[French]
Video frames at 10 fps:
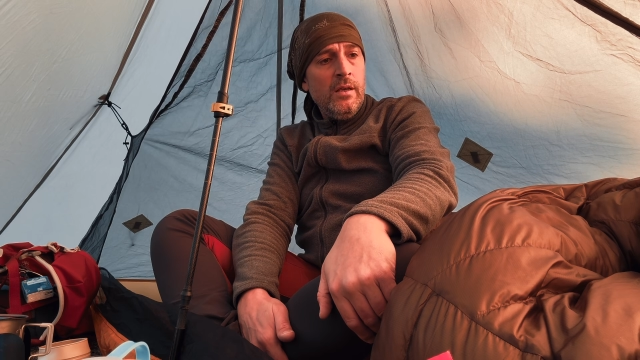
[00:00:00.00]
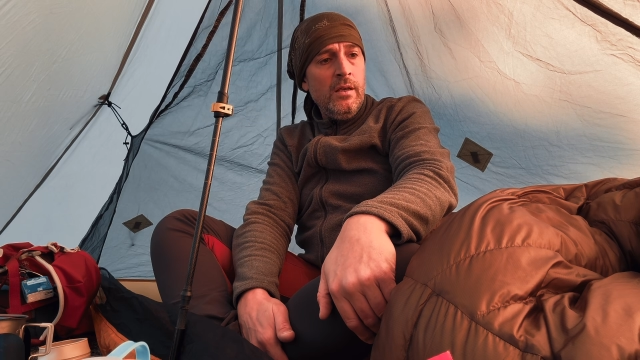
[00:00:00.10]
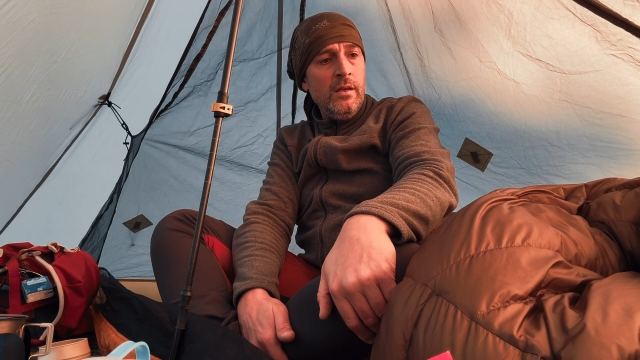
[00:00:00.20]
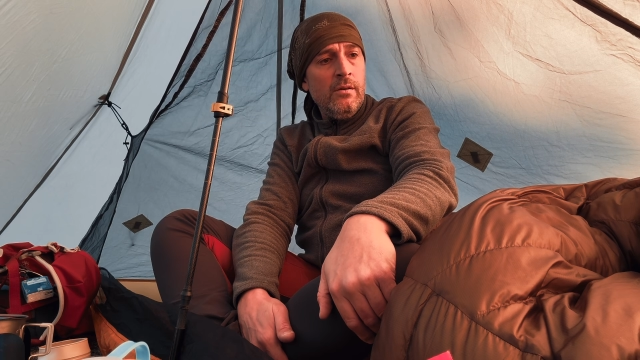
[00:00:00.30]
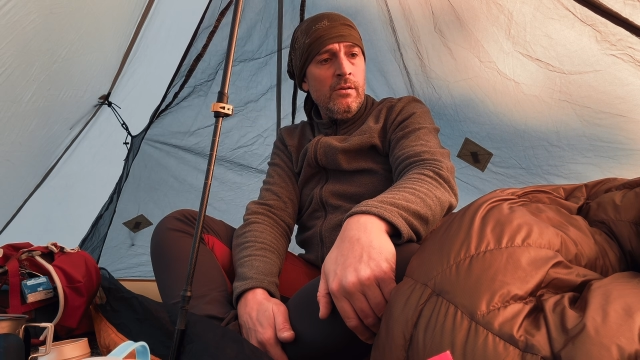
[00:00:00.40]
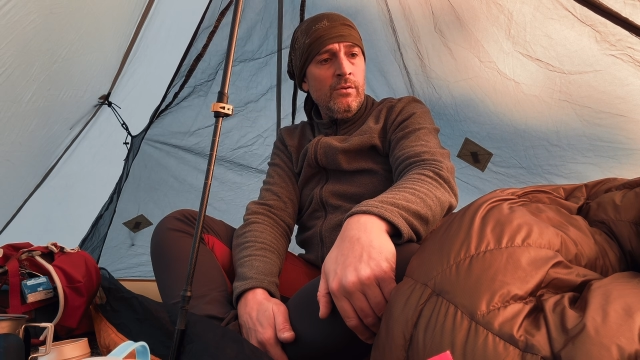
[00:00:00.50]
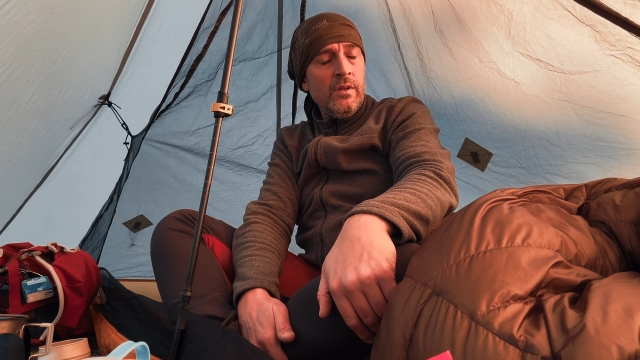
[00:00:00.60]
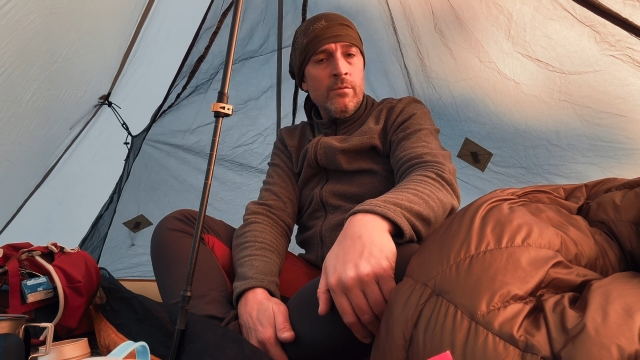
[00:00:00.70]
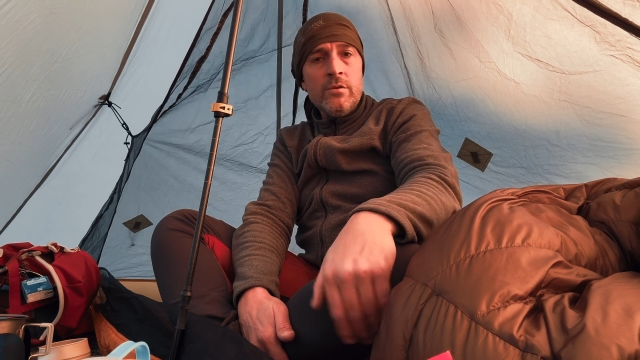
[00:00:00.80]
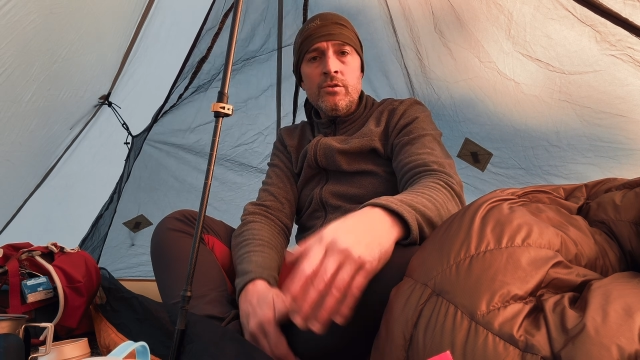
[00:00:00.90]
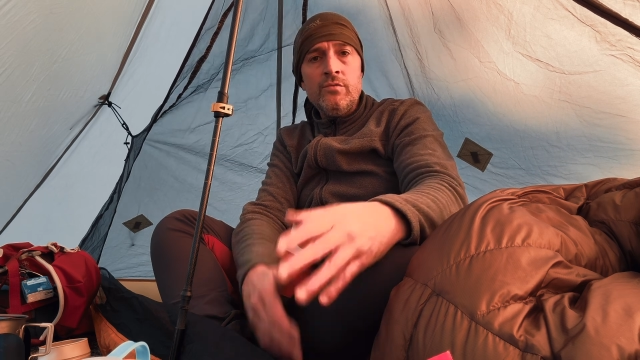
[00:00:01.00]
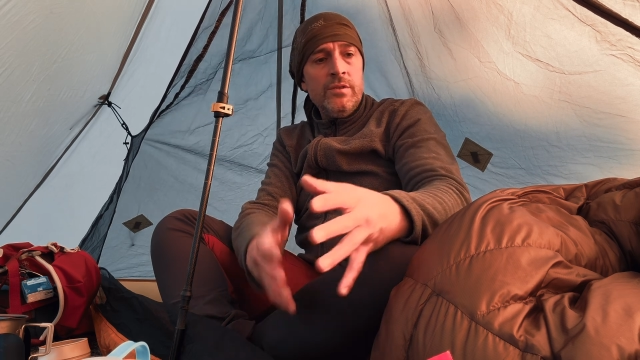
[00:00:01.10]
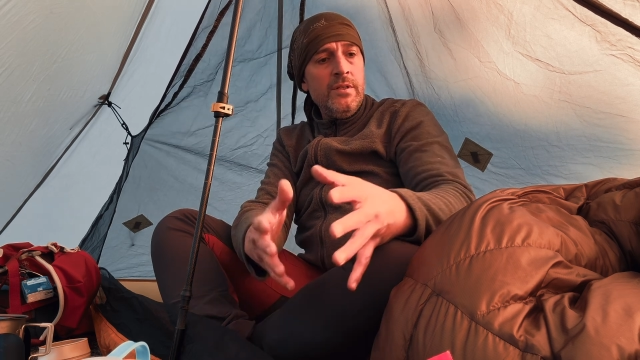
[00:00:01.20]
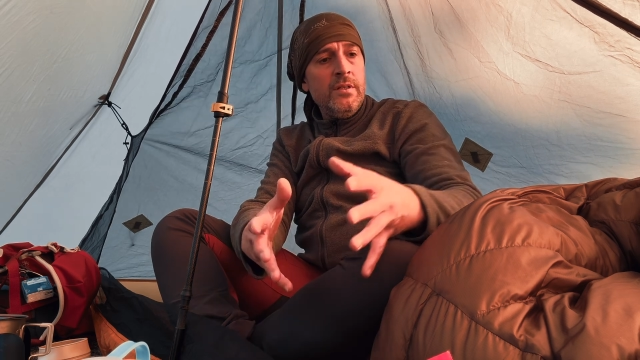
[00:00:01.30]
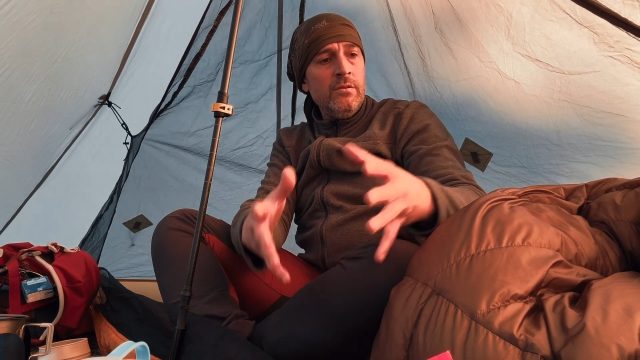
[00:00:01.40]
et euh, notamment ce que je vous
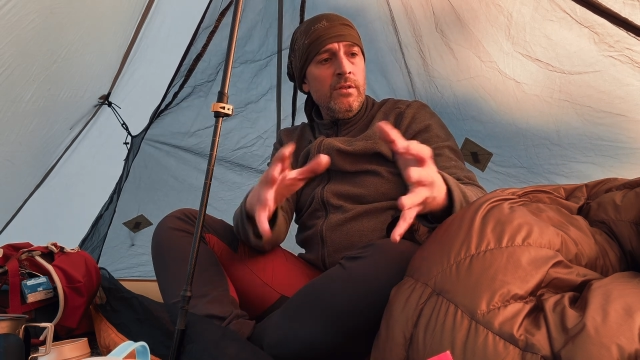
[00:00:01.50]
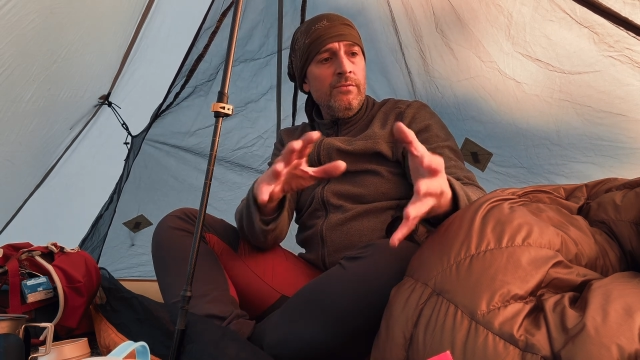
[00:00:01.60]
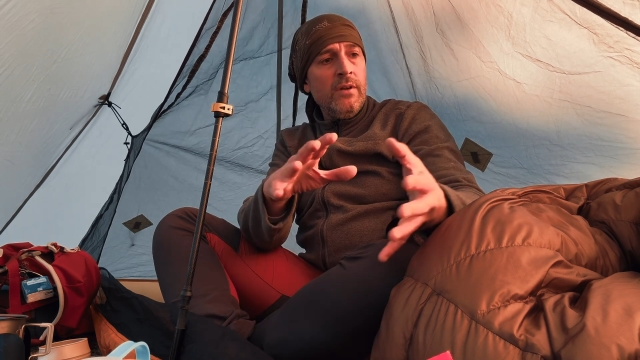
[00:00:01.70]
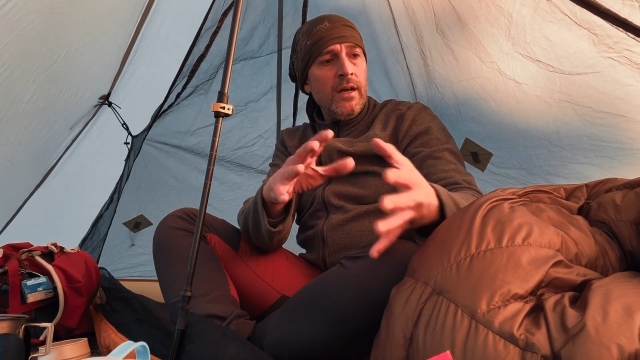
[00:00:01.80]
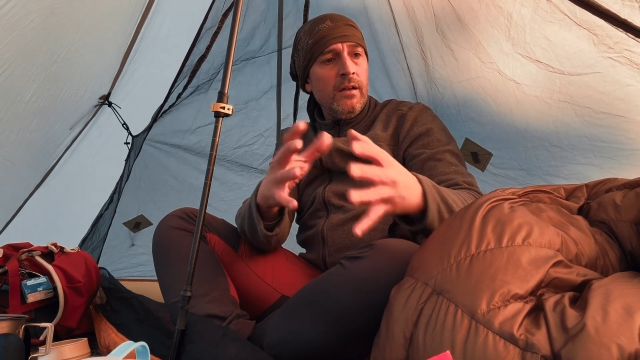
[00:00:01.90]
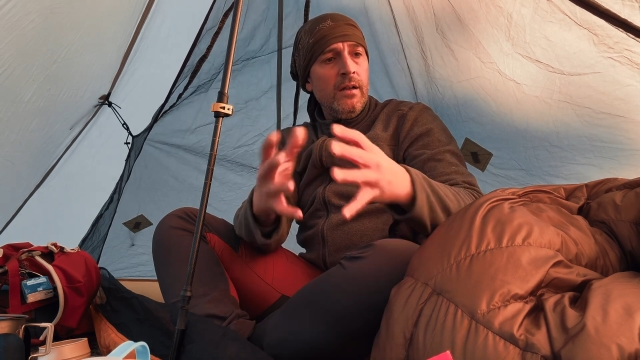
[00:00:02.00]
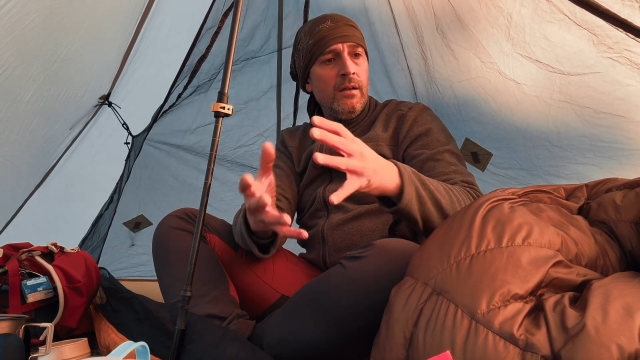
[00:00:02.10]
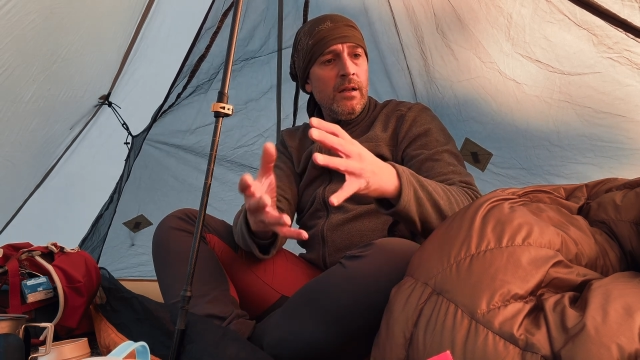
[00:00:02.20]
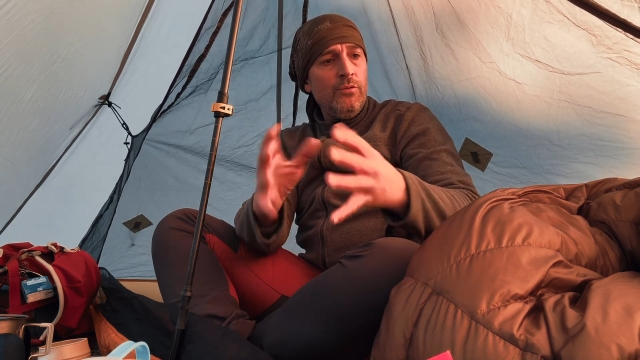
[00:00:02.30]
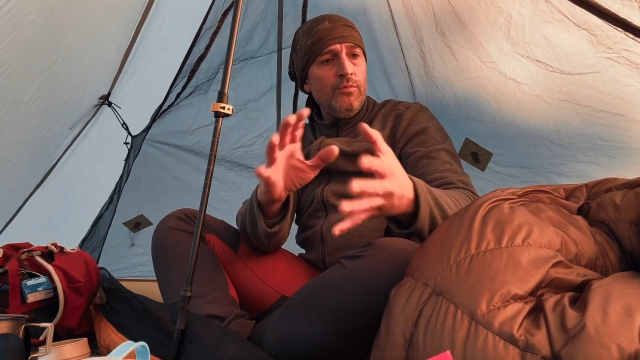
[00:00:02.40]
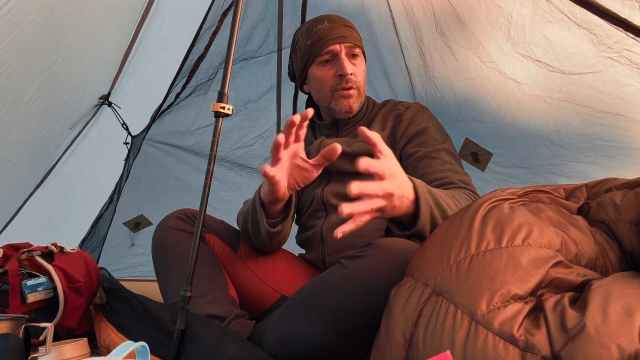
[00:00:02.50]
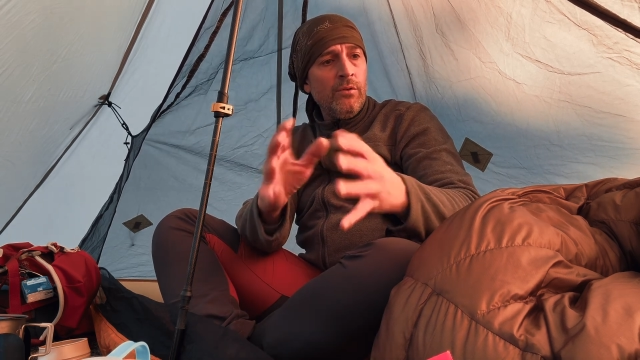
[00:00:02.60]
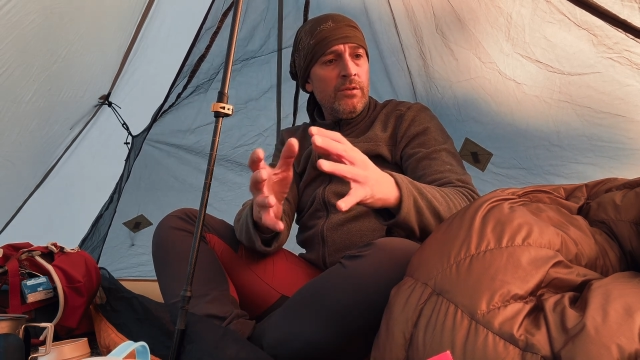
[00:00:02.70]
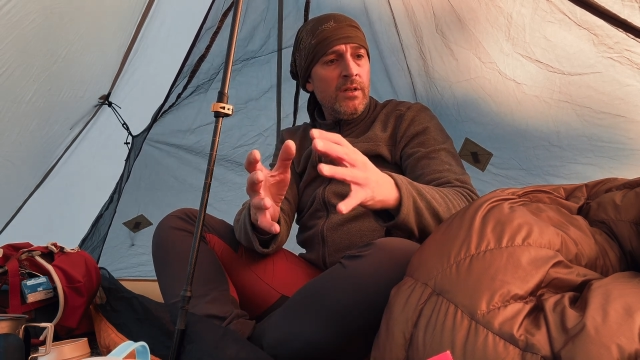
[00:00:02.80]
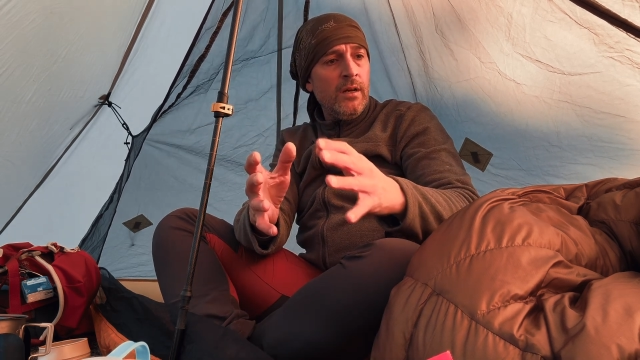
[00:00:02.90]
disais au niveau de du point
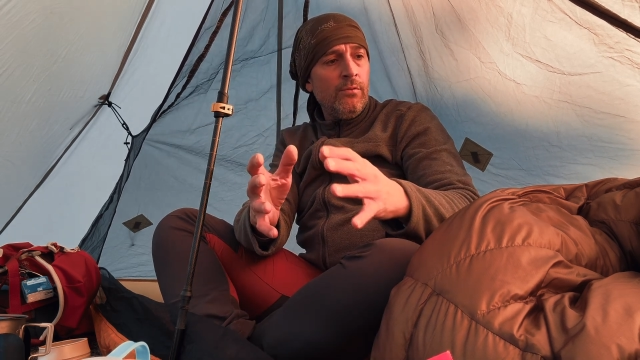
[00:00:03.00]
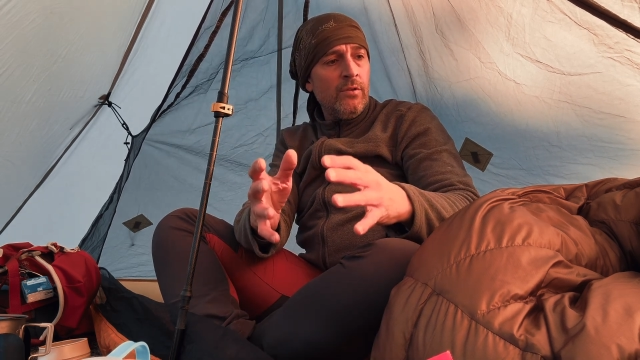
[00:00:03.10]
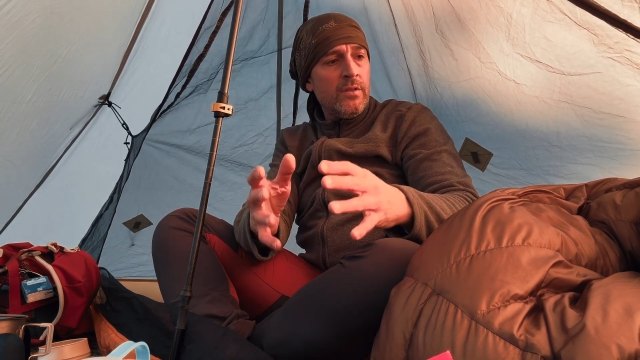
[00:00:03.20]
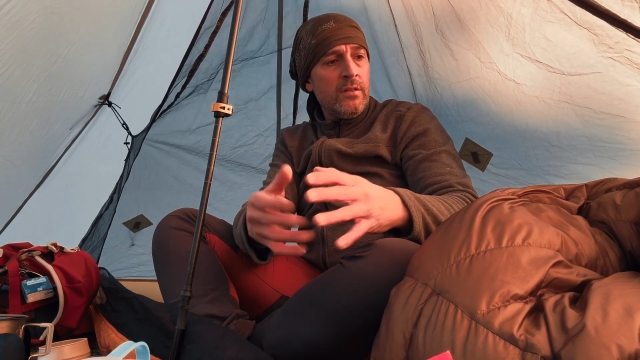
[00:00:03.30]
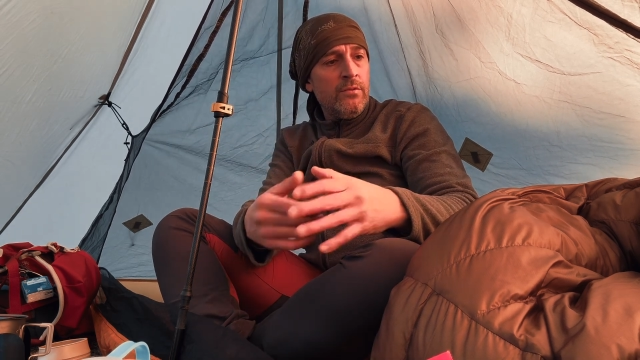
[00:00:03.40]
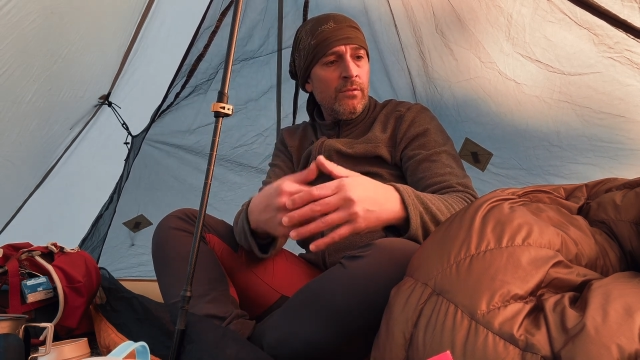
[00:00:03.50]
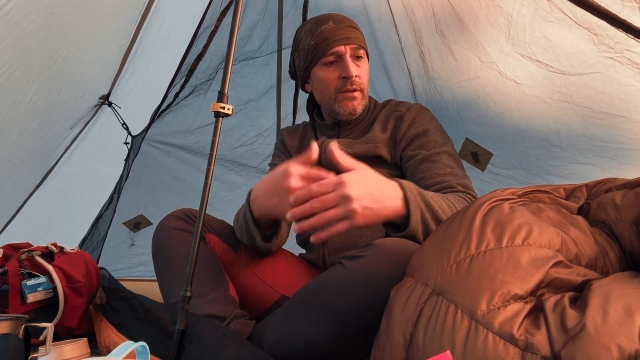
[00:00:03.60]
de rosée de la condensation,